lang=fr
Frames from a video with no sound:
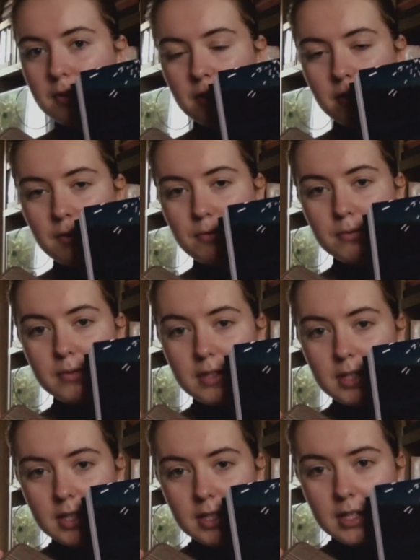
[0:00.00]
c'est quand ils font
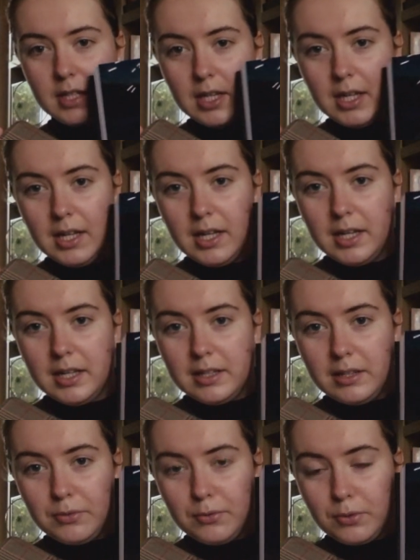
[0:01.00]
des,
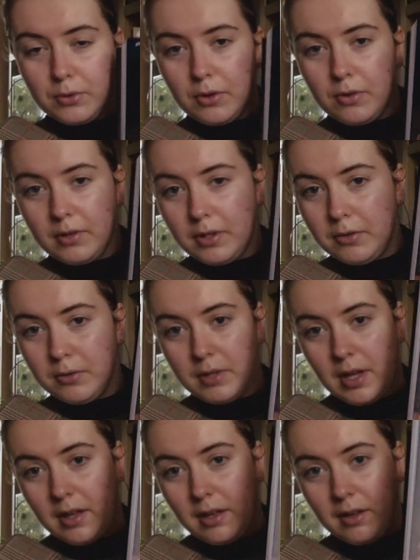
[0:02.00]
des feux de camp et que
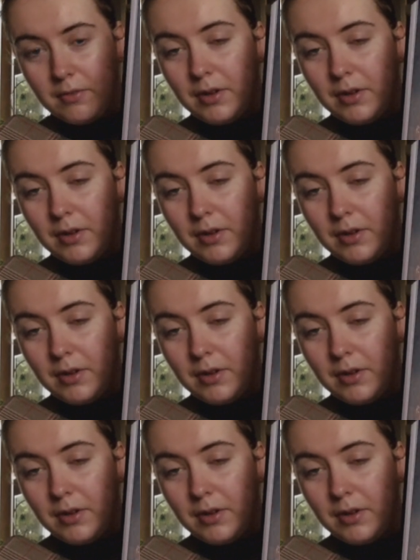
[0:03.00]
y a,